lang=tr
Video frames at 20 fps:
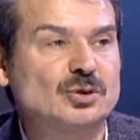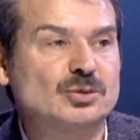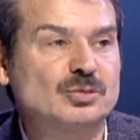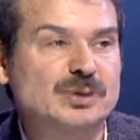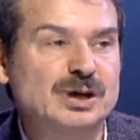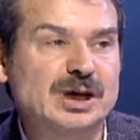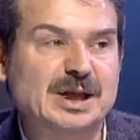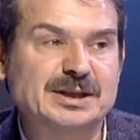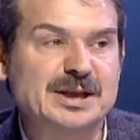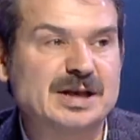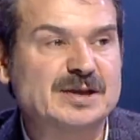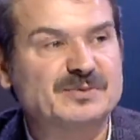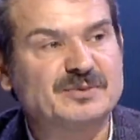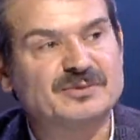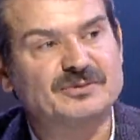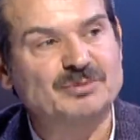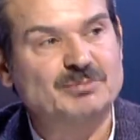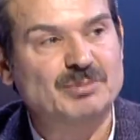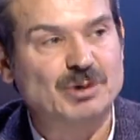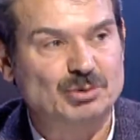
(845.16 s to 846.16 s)
olmaya aday bir
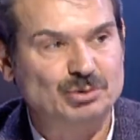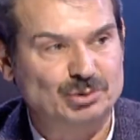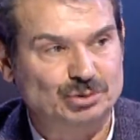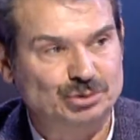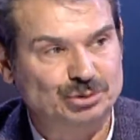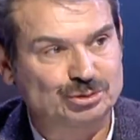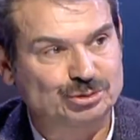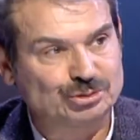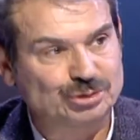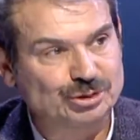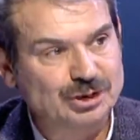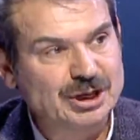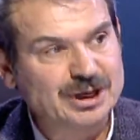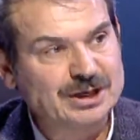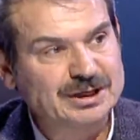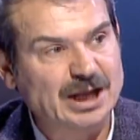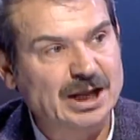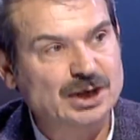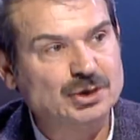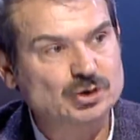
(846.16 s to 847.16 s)
firma kurduk.
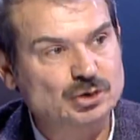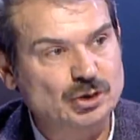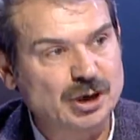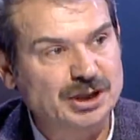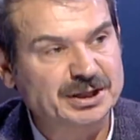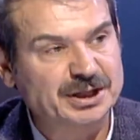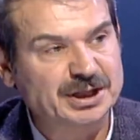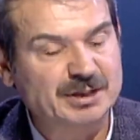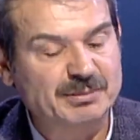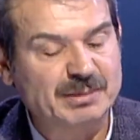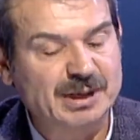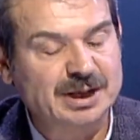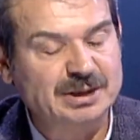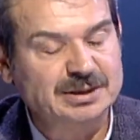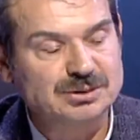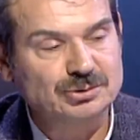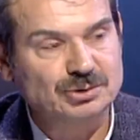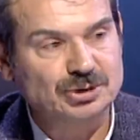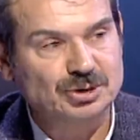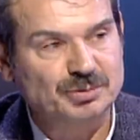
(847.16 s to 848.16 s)
Çok yani şu anda da
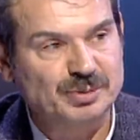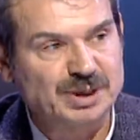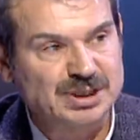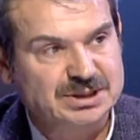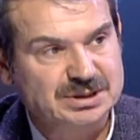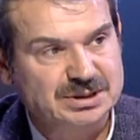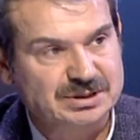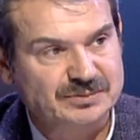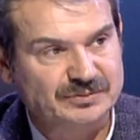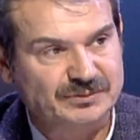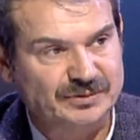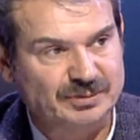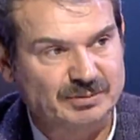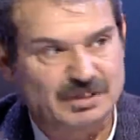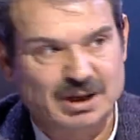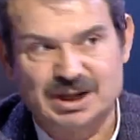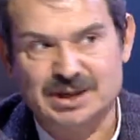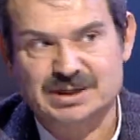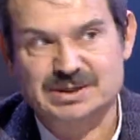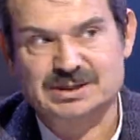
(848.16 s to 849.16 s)
belki ilk 5 evet.
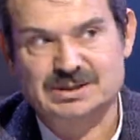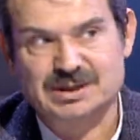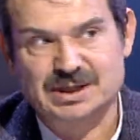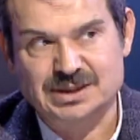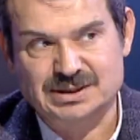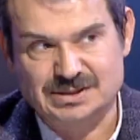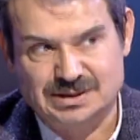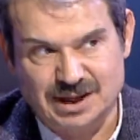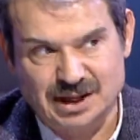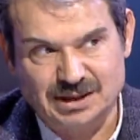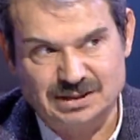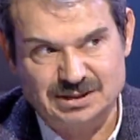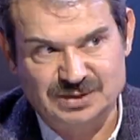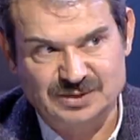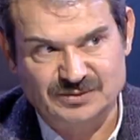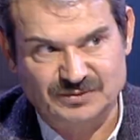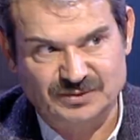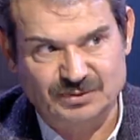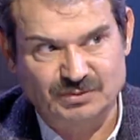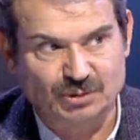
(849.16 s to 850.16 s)
firma arasındayız
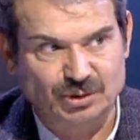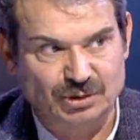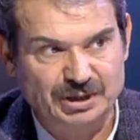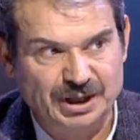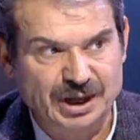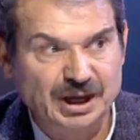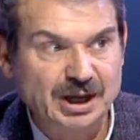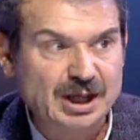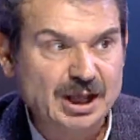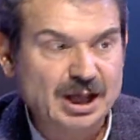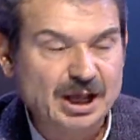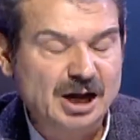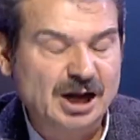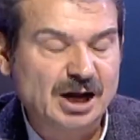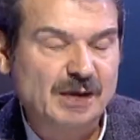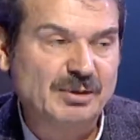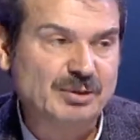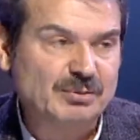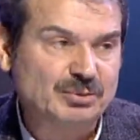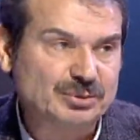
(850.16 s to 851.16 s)
dağıtıcı firma olarak.
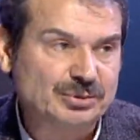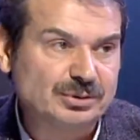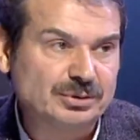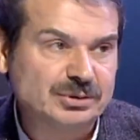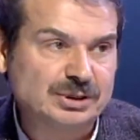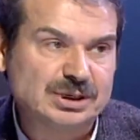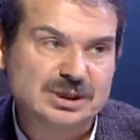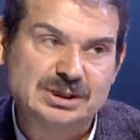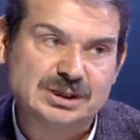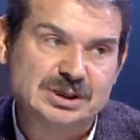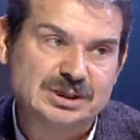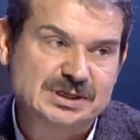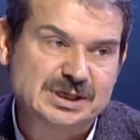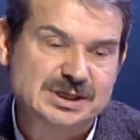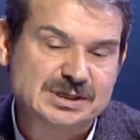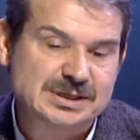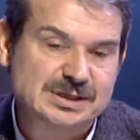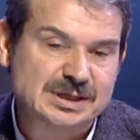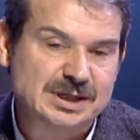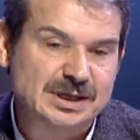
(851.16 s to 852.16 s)
Ama bunu 2 yıl
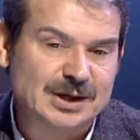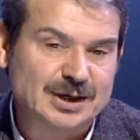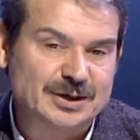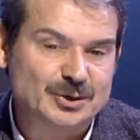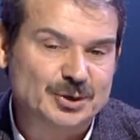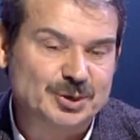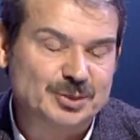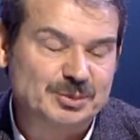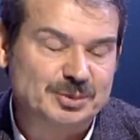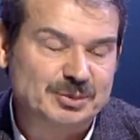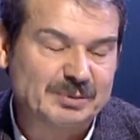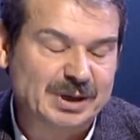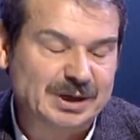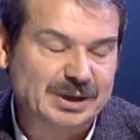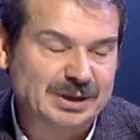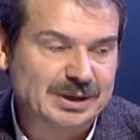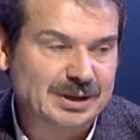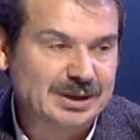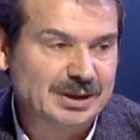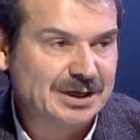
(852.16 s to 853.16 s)
içerisinde inanıyorum ki ben
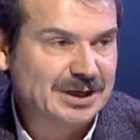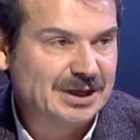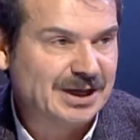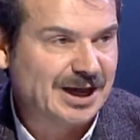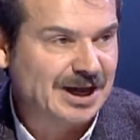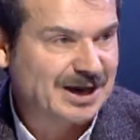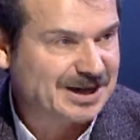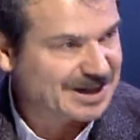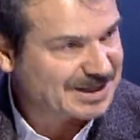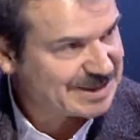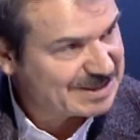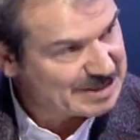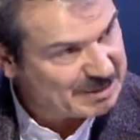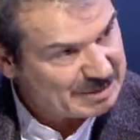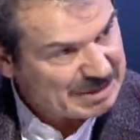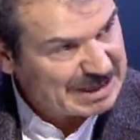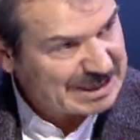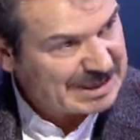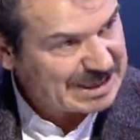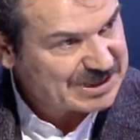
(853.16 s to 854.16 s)
arkası
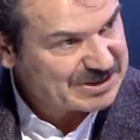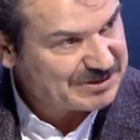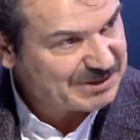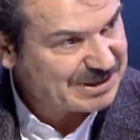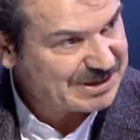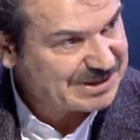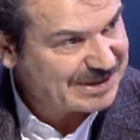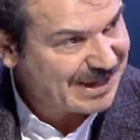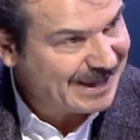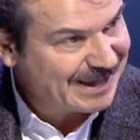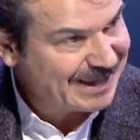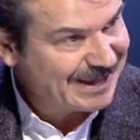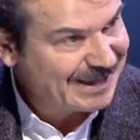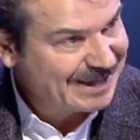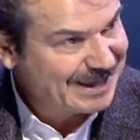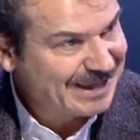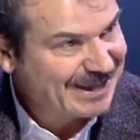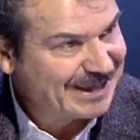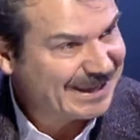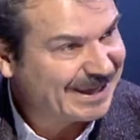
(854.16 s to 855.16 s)
varsa
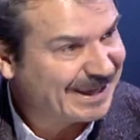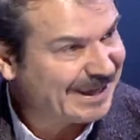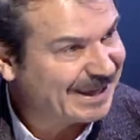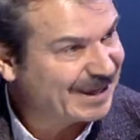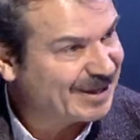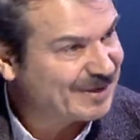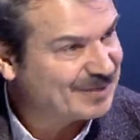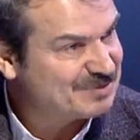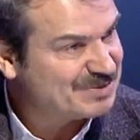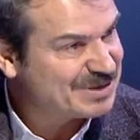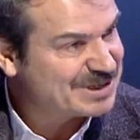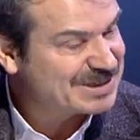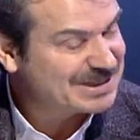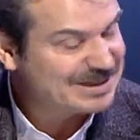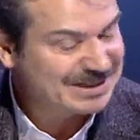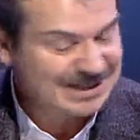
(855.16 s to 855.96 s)
evet, e, biz